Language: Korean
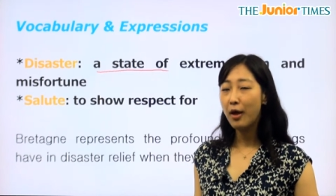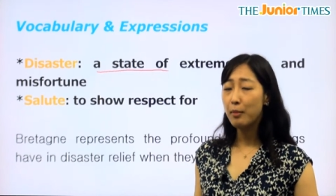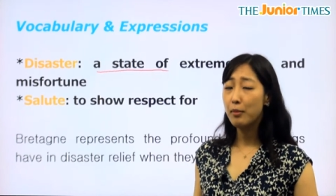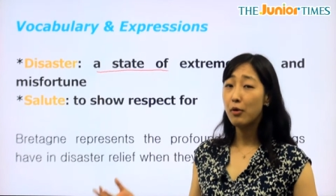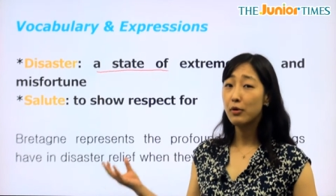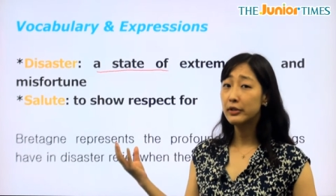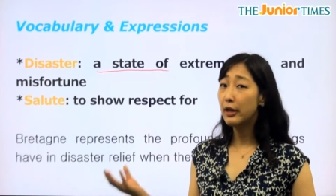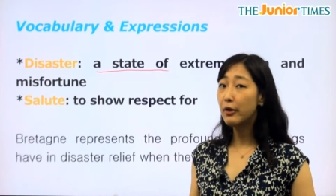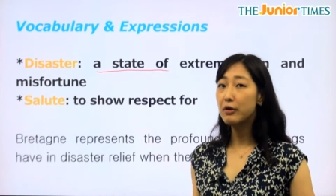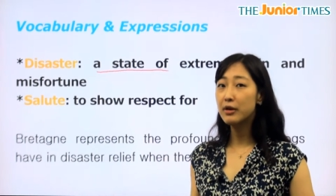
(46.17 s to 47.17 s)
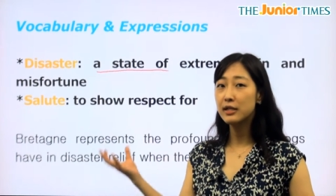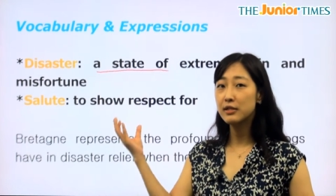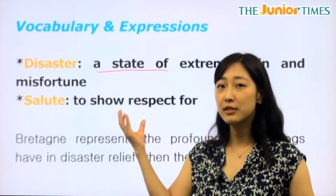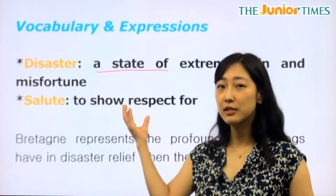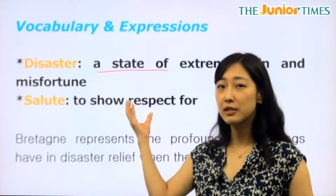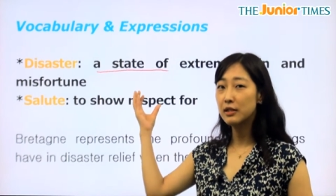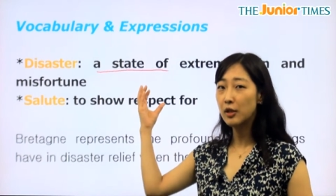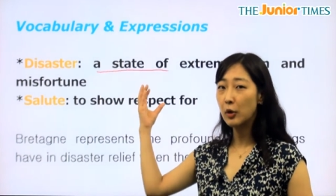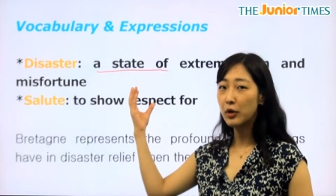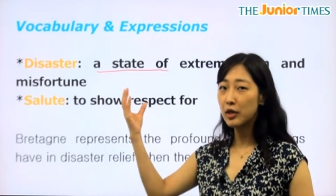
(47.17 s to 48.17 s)
뭐 terror라든지
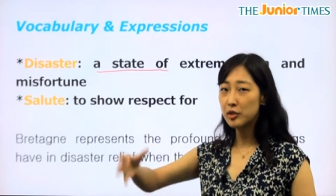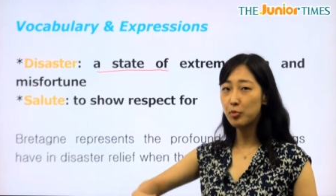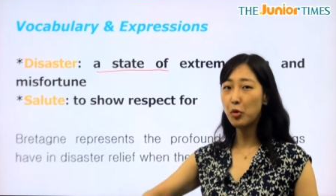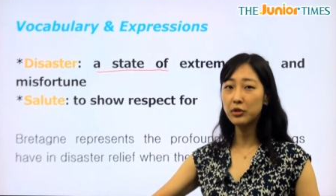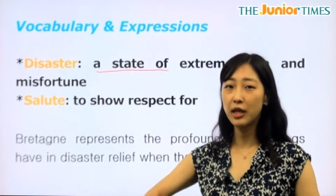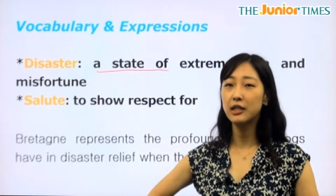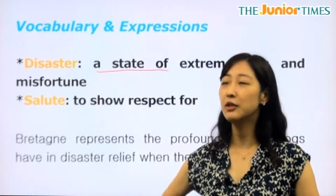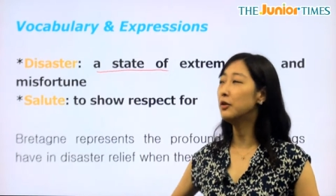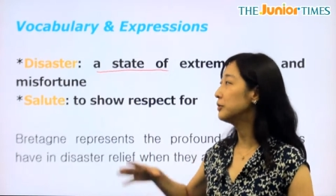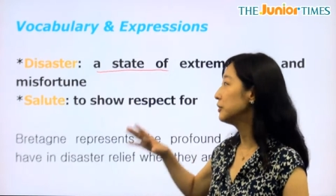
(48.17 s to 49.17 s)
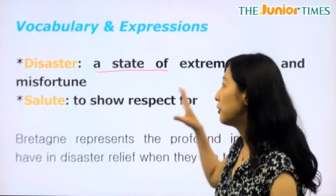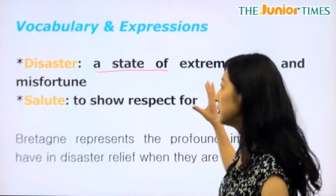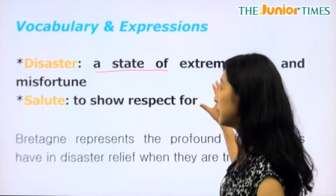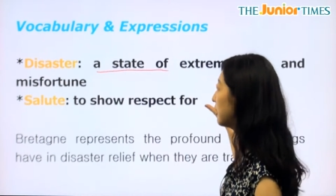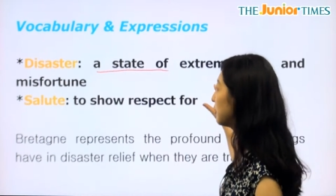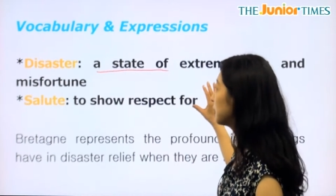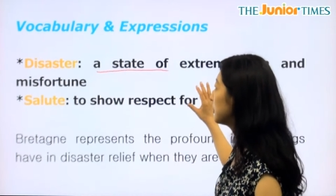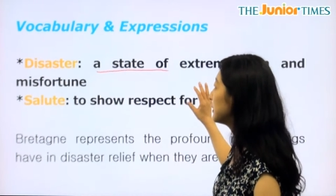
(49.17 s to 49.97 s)
여러 가지 폭탄 이런 것에 어떤